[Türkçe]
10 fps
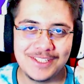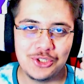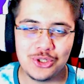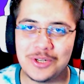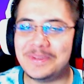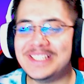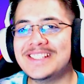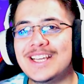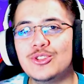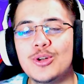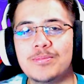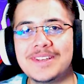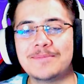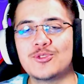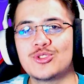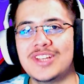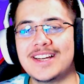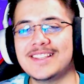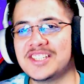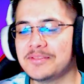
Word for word: şunu biz niye toplayamıyoruz arkadaşım?